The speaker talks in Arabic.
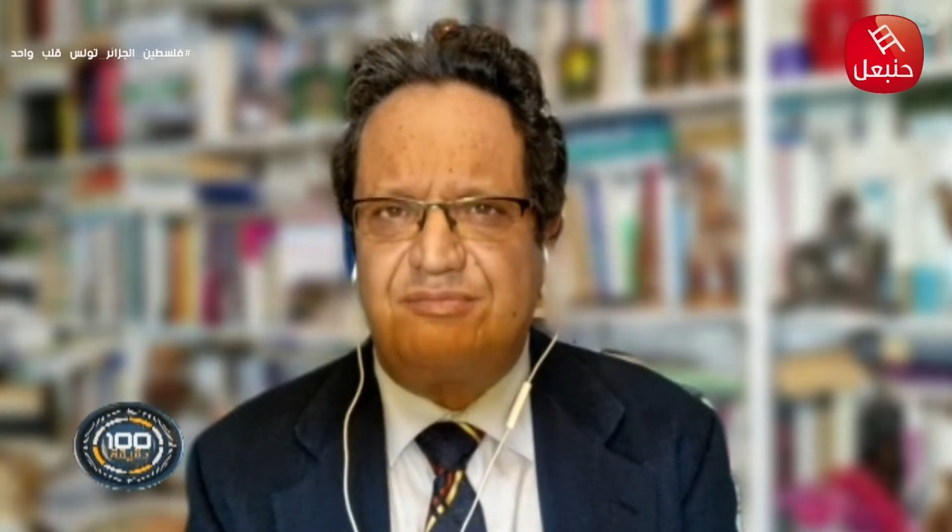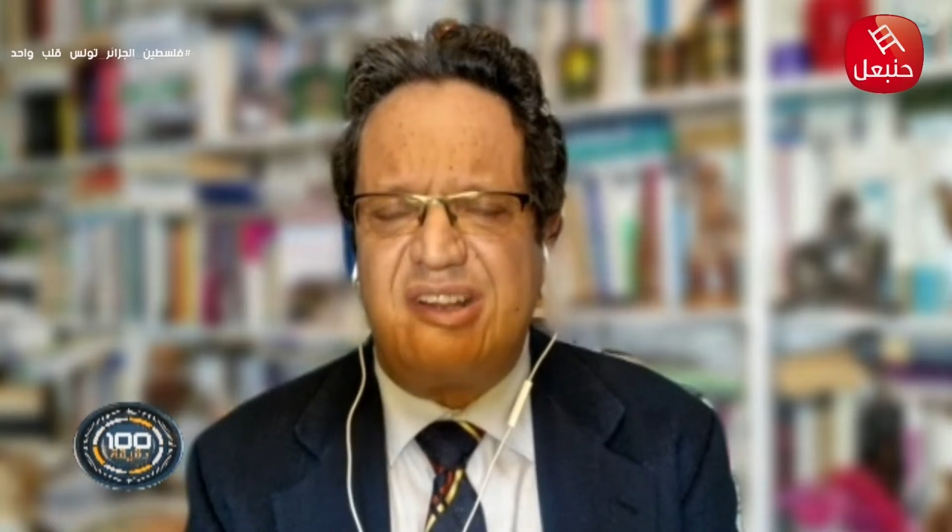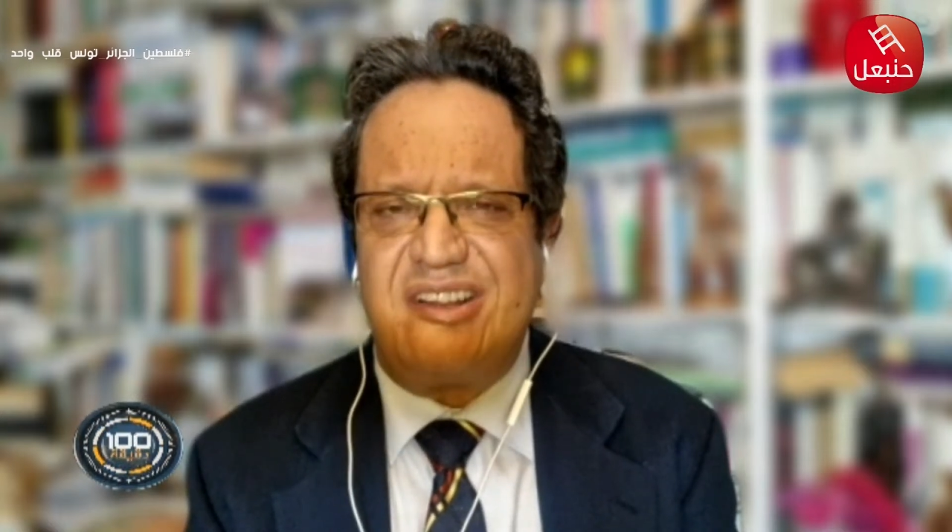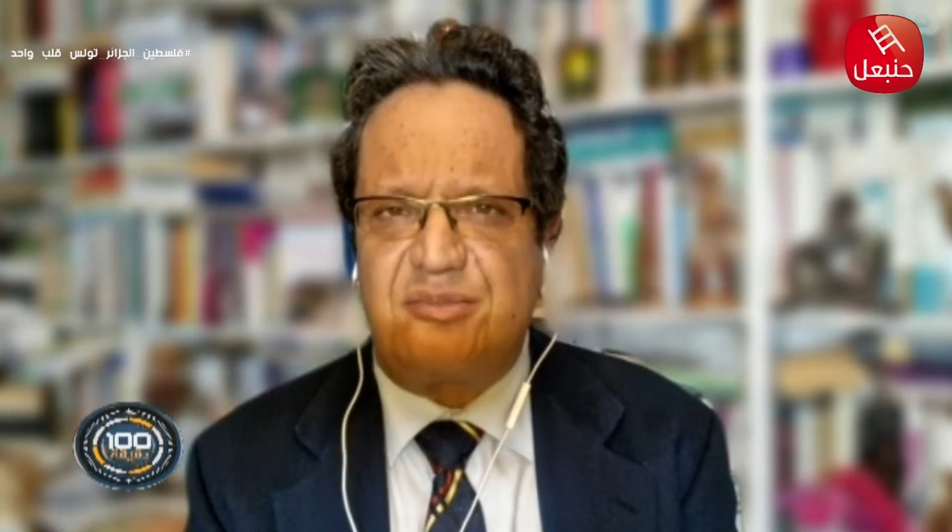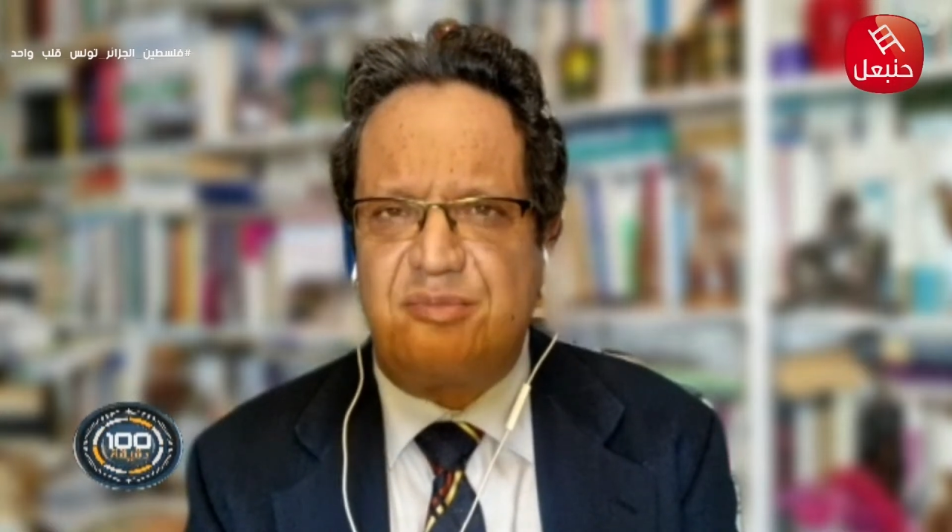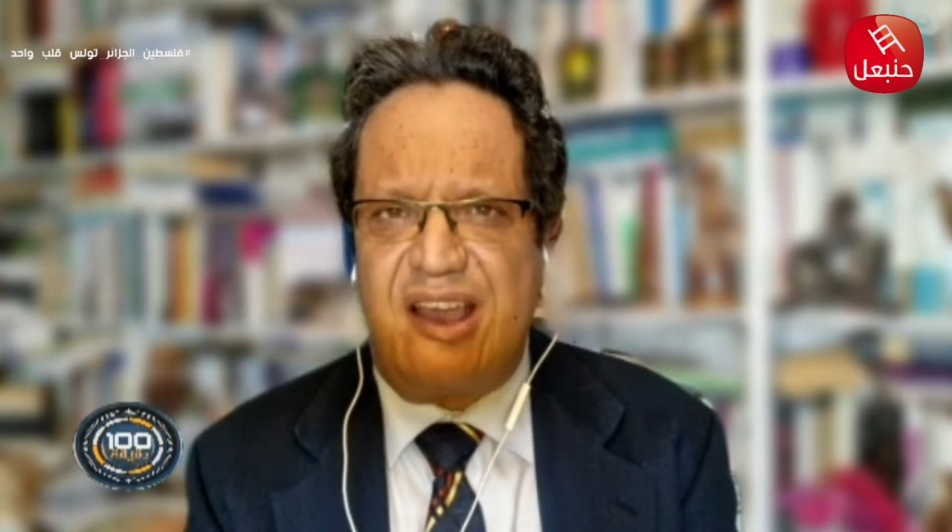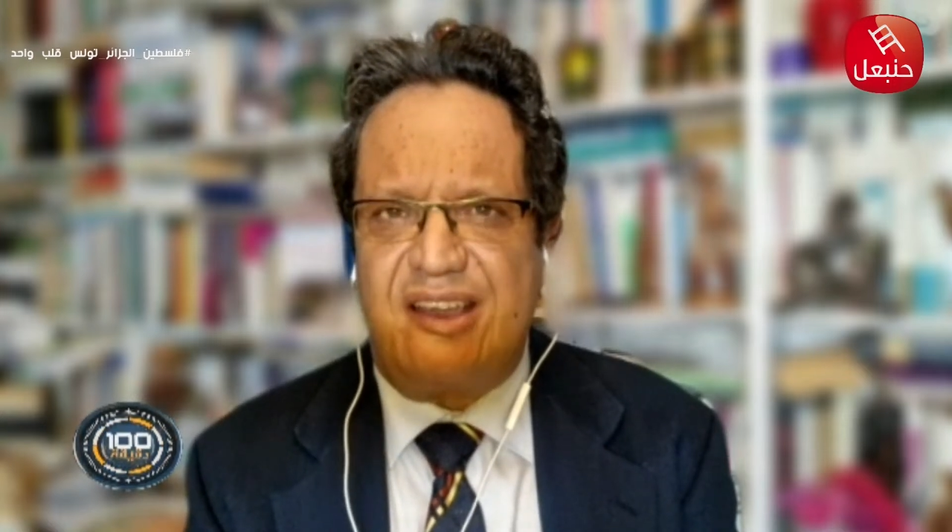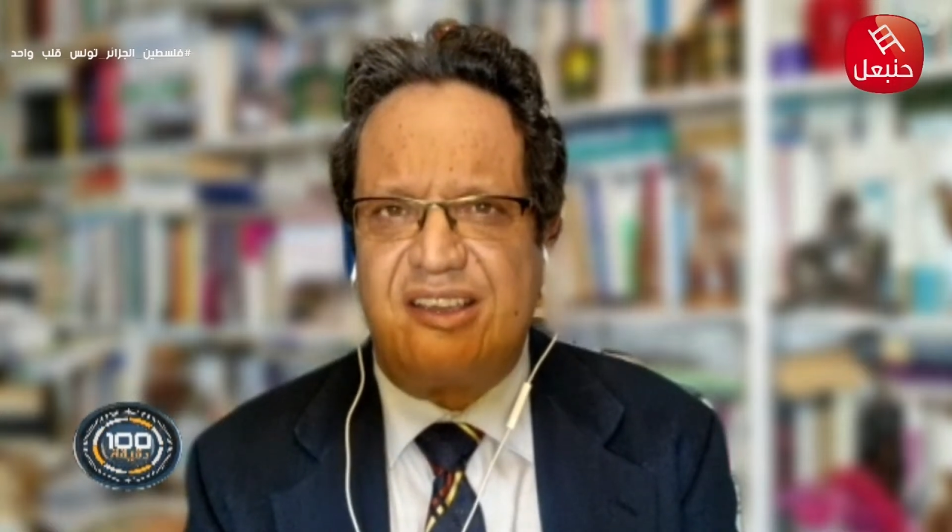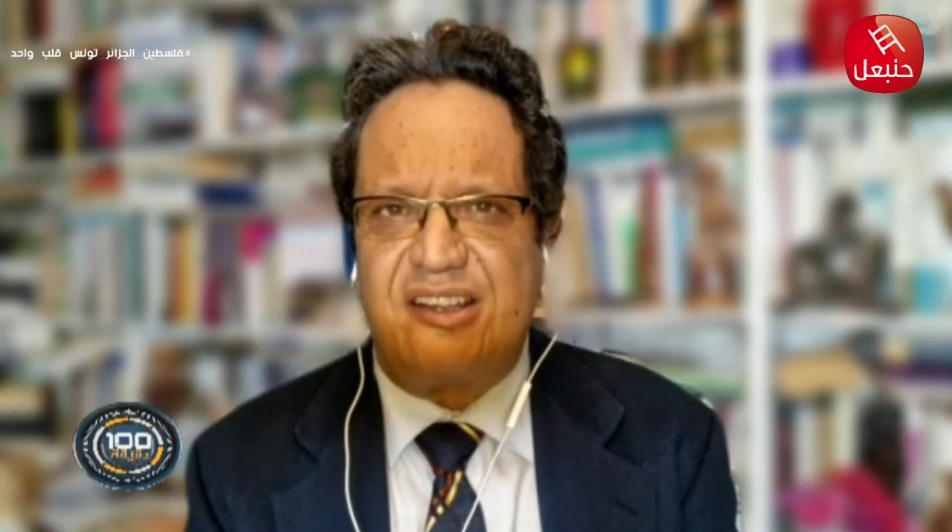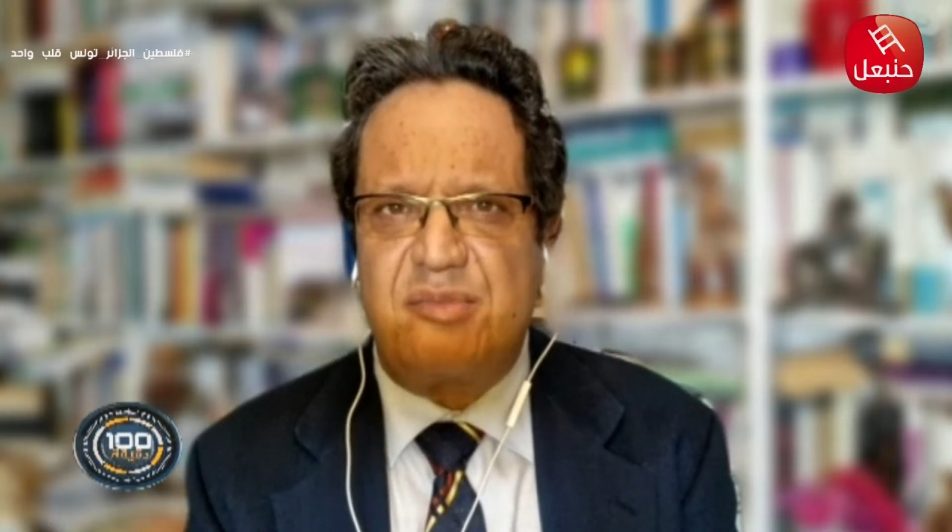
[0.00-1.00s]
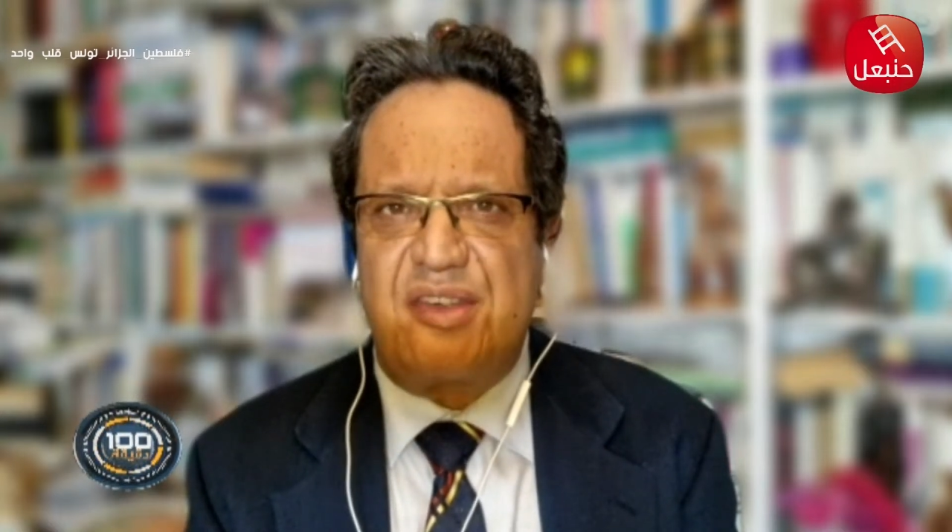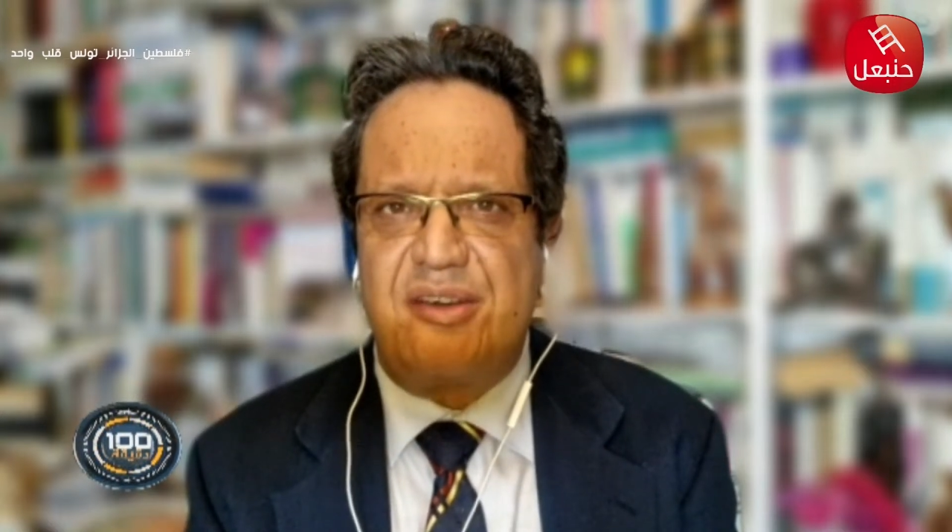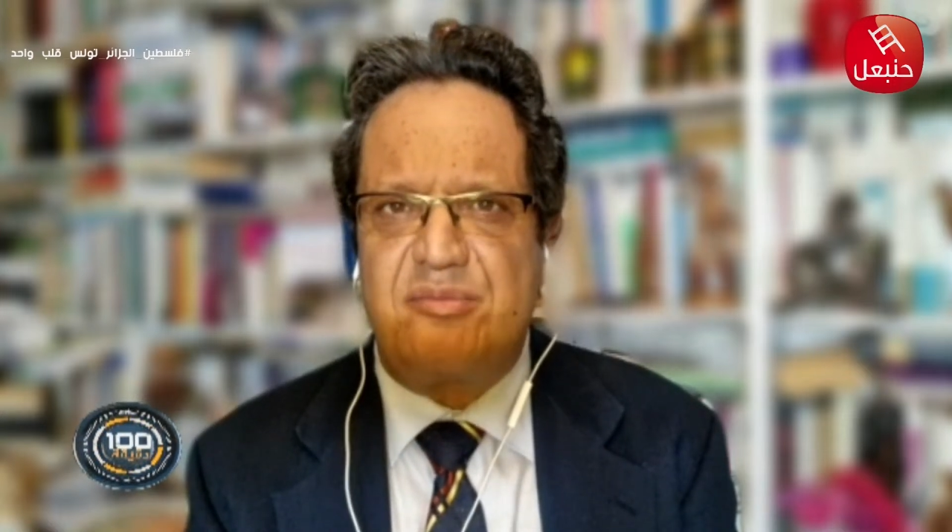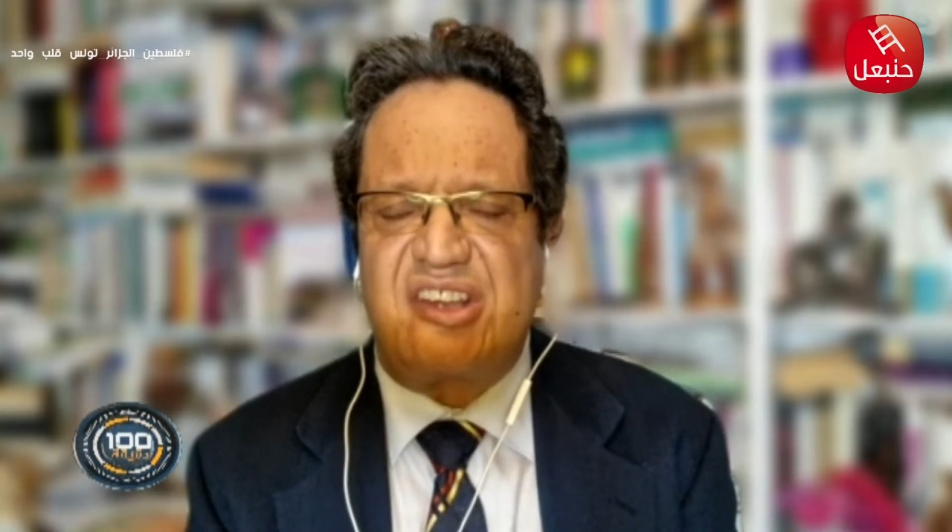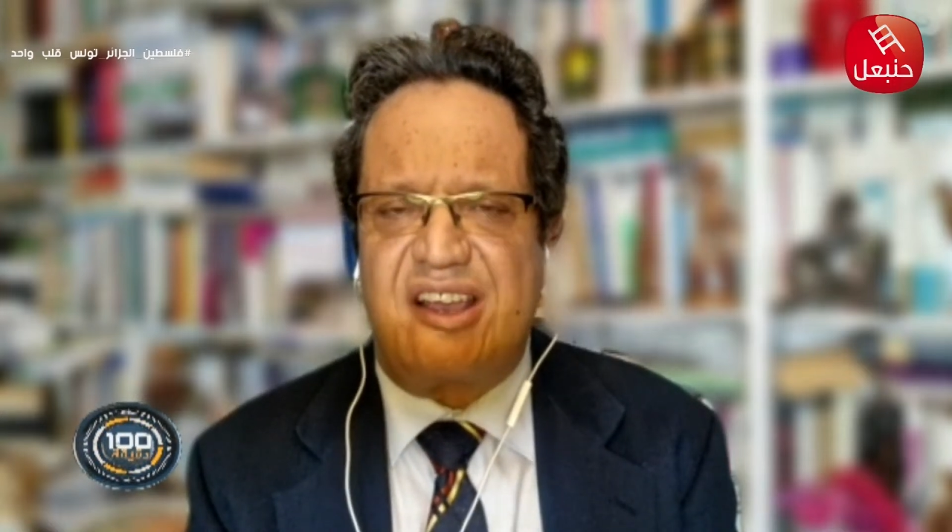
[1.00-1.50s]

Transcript: بالإجماع يعني ما ثمش